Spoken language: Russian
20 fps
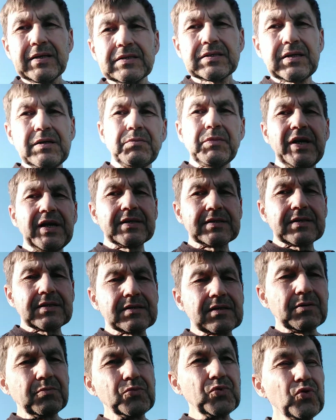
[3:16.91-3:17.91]
7 лет
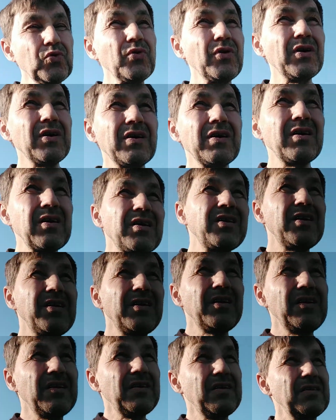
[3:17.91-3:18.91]
это много,
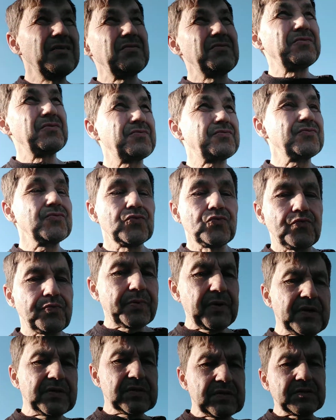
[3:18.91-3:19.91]
и, ну, в
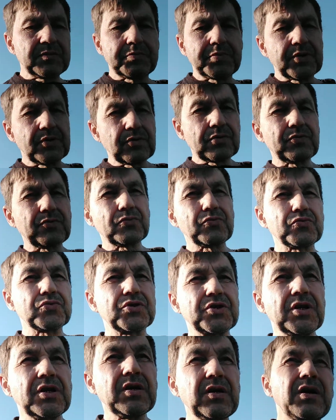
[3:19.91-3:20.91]
принципе,
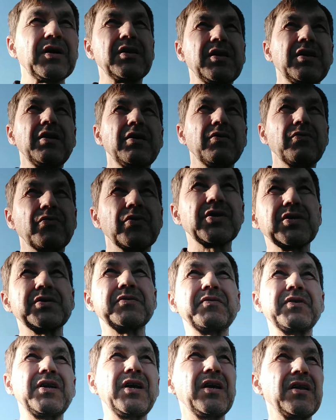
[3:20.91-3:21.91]
уже они в
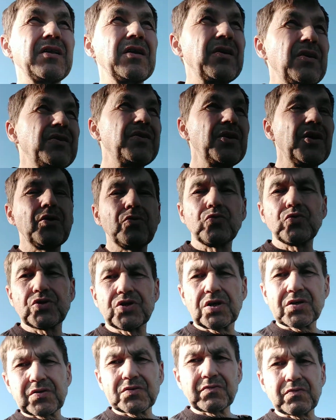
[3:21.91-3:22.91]
разведении не
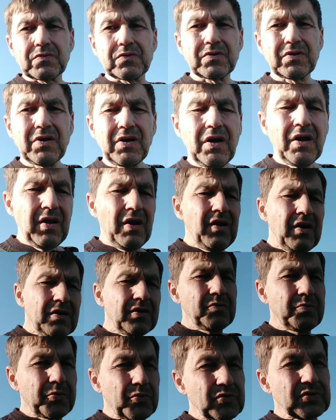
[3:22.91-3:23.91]
участвуют.
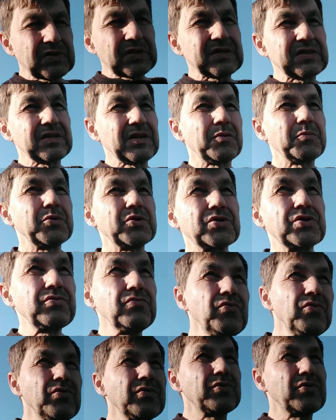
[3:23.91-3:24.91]
Они просто с нами
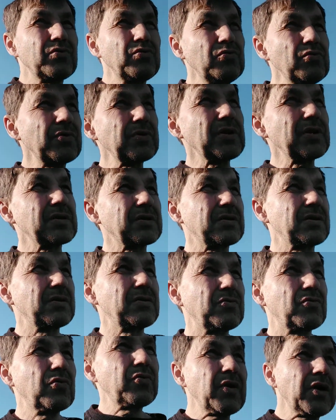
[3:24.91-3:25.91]
живут, ходят,
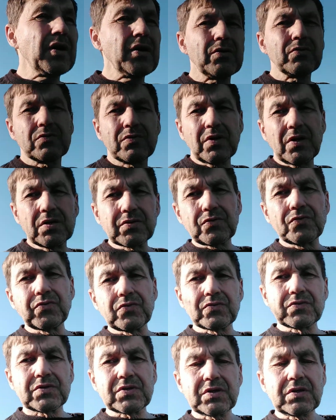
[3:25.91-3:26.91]
гуляют,
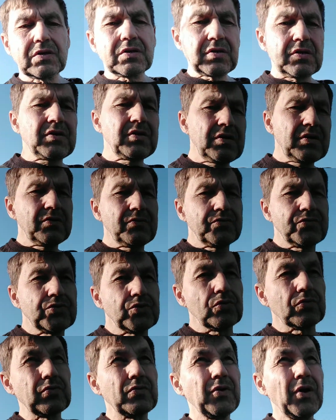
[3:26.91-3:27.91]
радуются, и
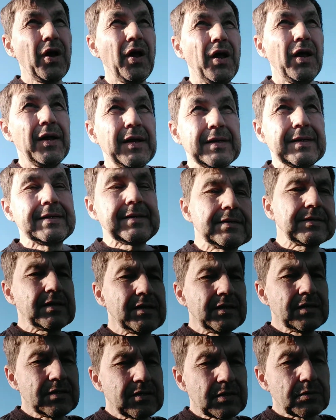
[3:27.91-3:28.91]
все. И
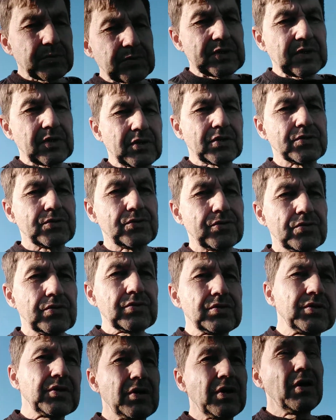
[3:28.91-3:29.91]
на этом
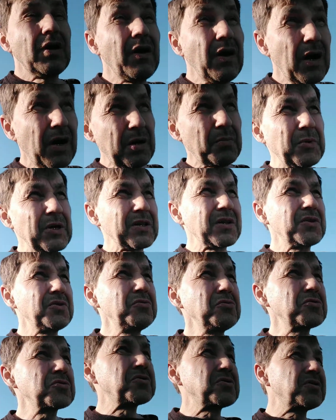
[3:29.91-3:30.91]
заканчивается. А
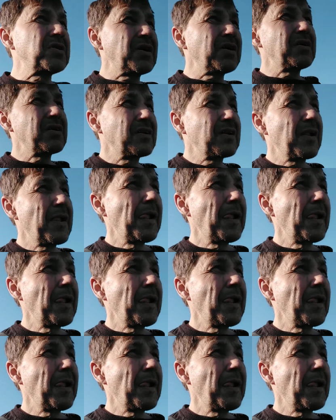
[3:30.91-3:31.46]
молодежь, да,